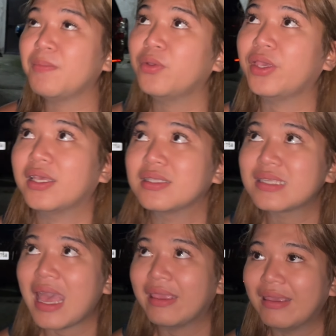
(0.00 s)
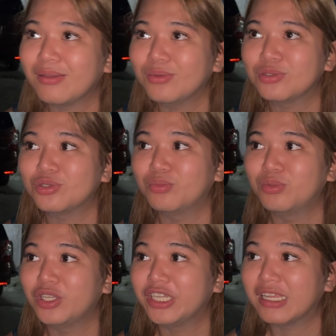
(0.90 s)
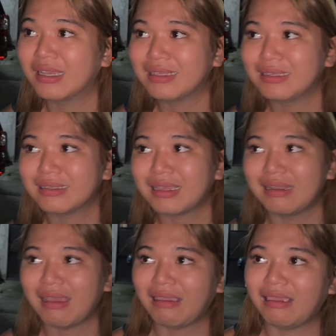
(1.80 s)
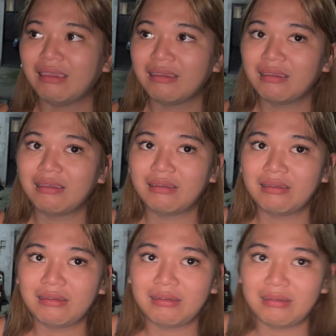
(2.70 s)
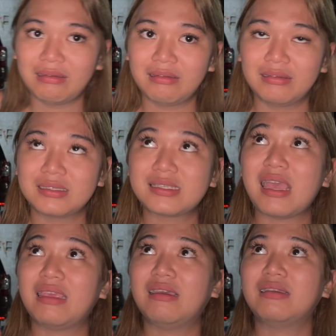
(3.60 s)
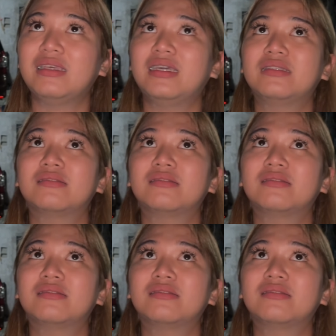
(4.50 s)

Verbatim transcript: mo yan, sayang yung tubular na ganyan kalaki. Sayang yan.